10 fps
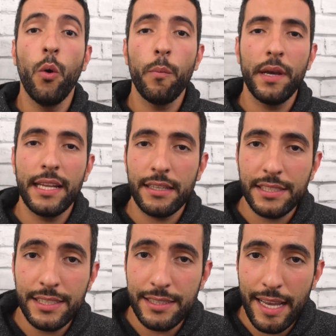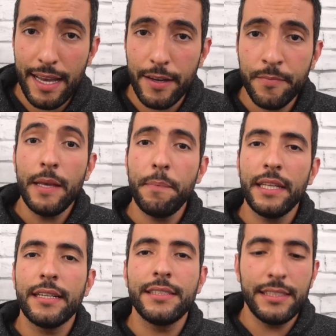um pedaço de terra e
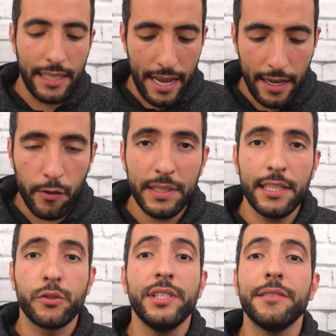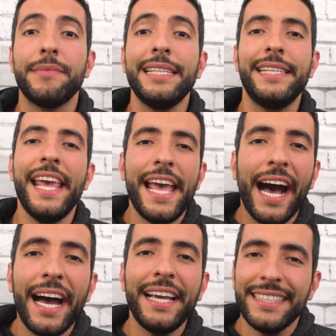pedaço de terra é uma das coisas mais
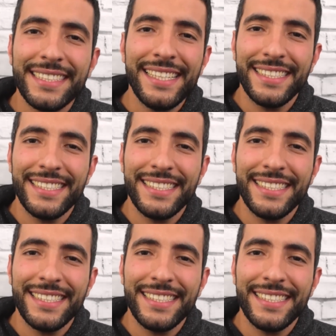reais que